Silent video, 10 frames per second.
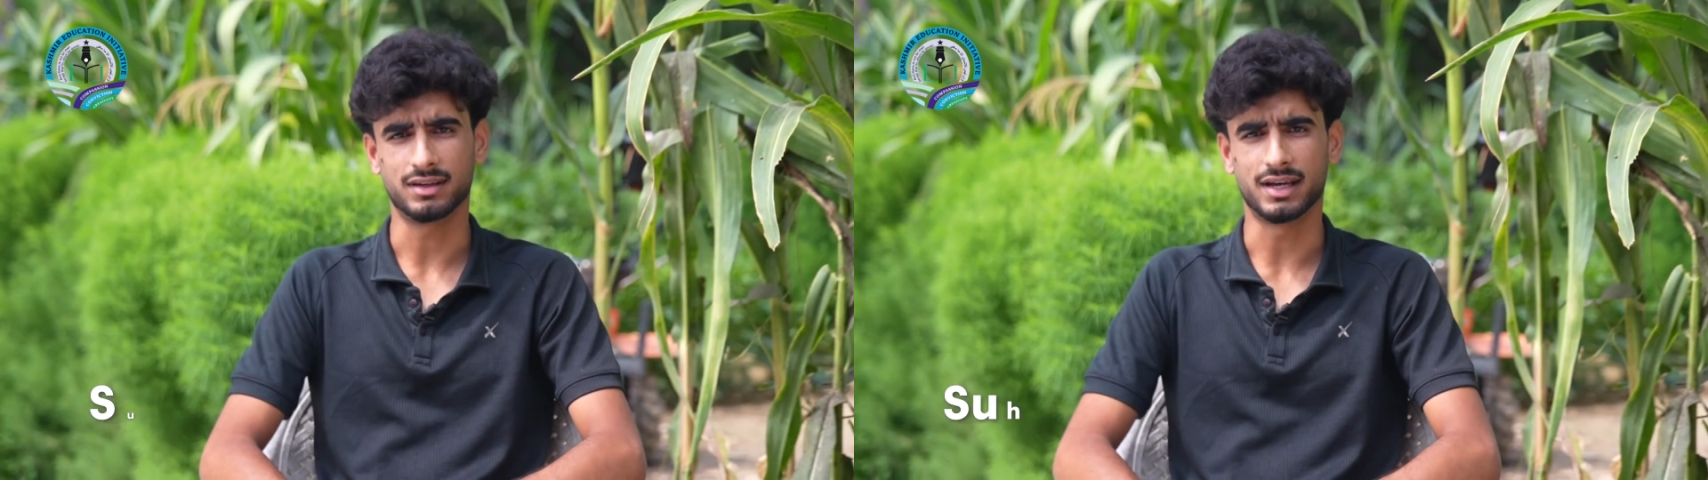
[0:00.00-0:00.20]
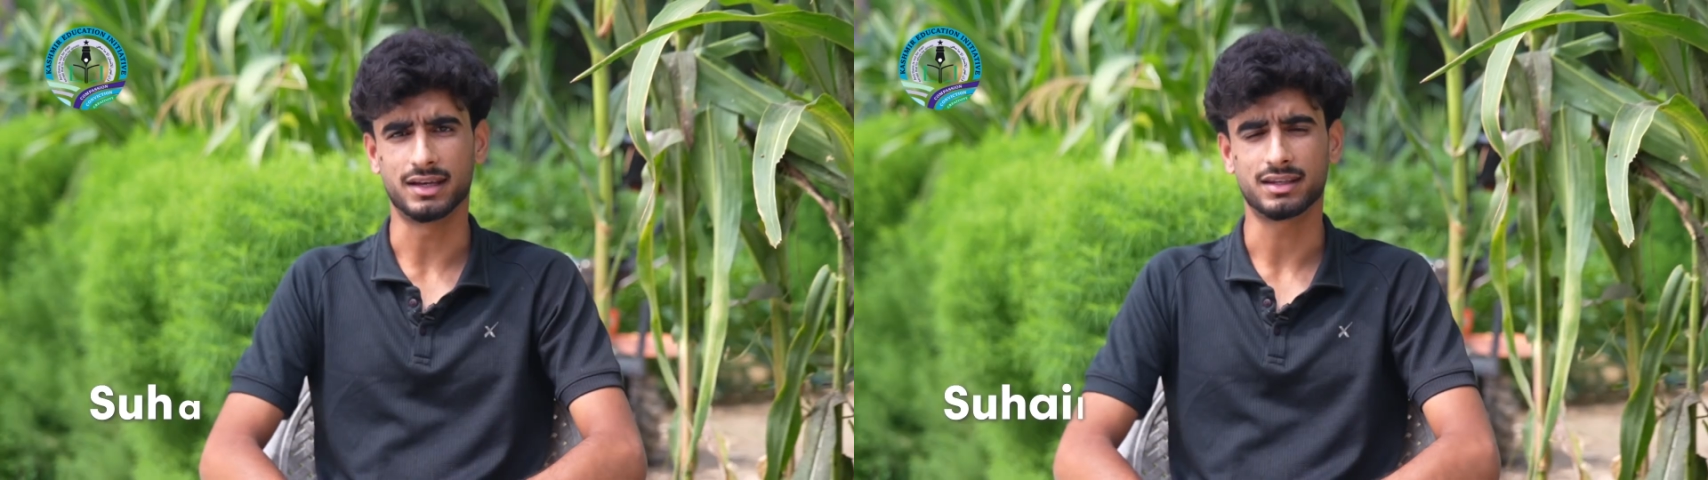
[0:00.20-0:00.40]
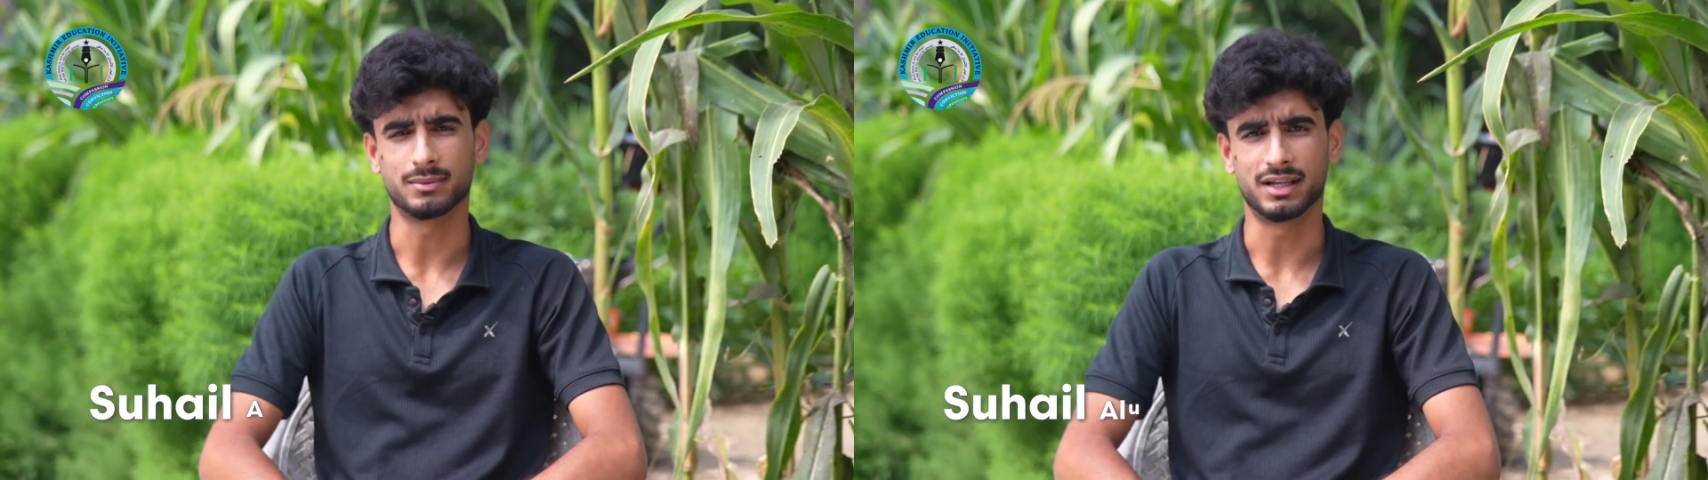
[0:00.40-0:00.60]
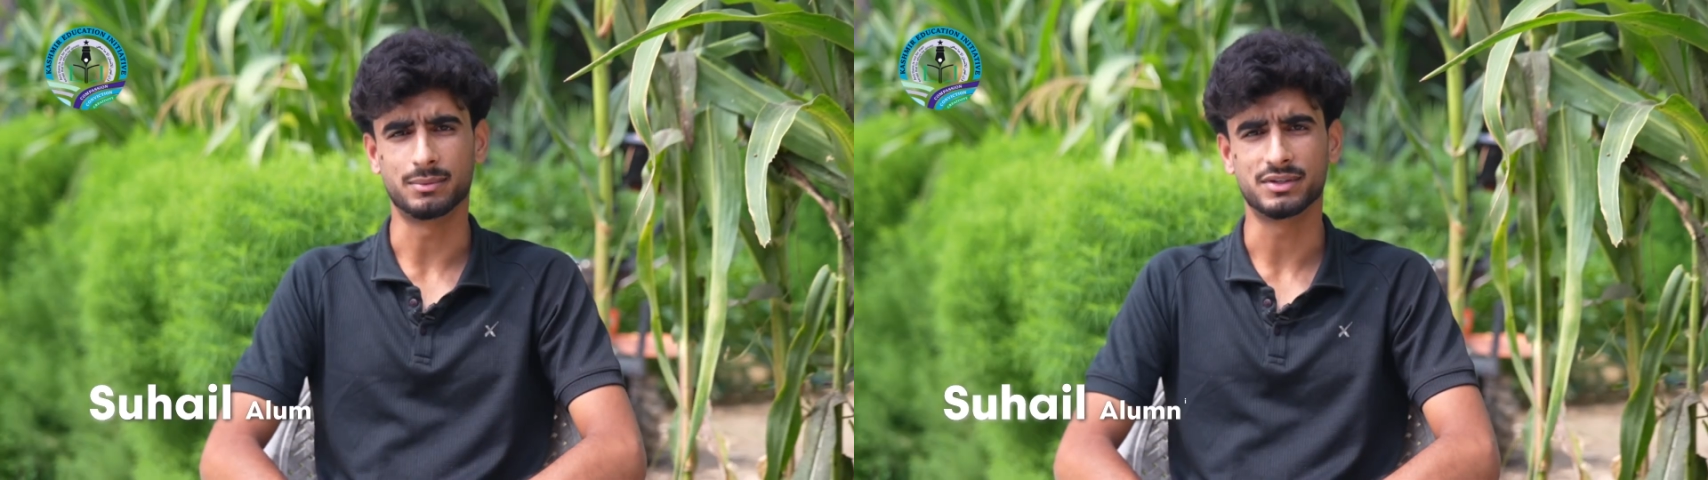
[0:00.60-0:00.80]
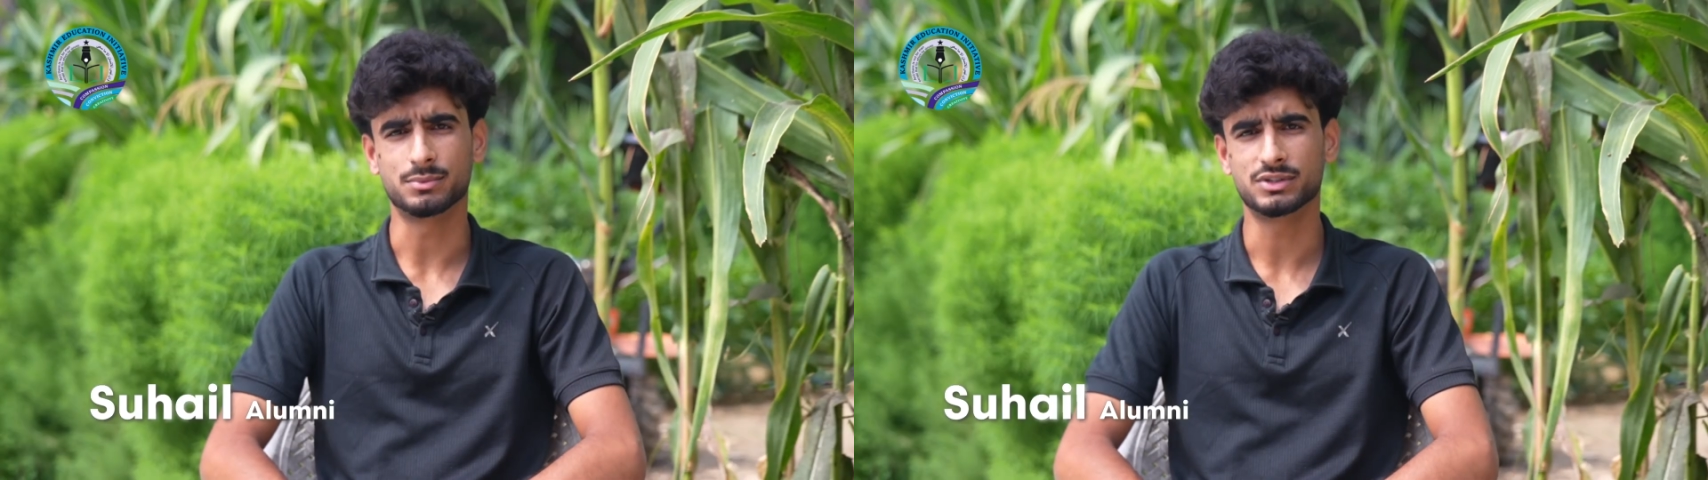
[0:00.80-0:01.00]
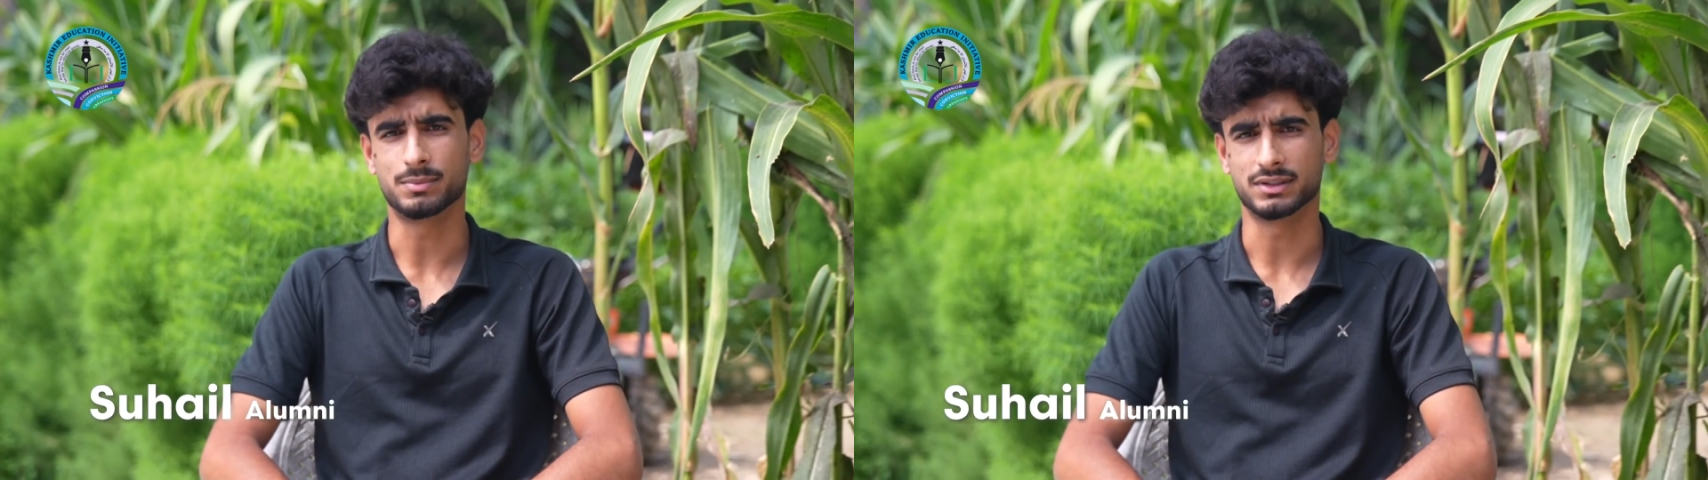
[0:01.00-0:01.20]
के आई e के बारे में जब मुझे